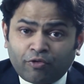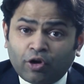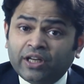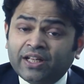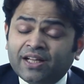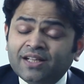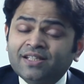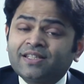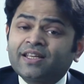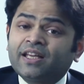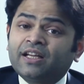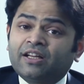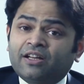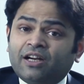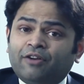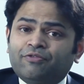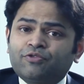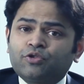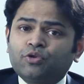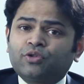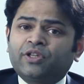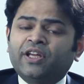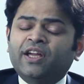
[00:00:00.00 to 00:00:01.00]
फॉलिकल्स के
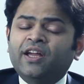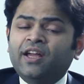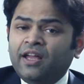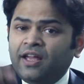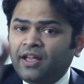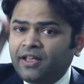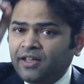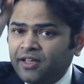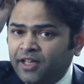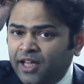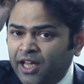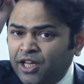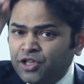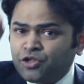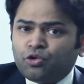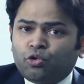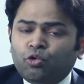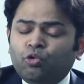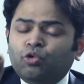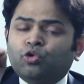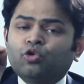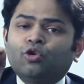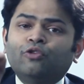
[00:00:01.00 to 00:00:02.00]
ग्राफ्ट्स होते हैं
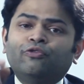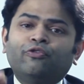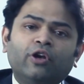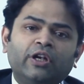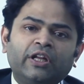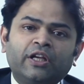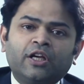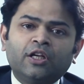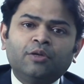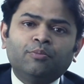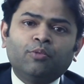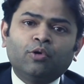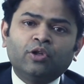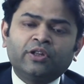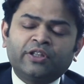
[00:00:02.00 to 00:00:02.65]
ईच रूट को फॉलिकल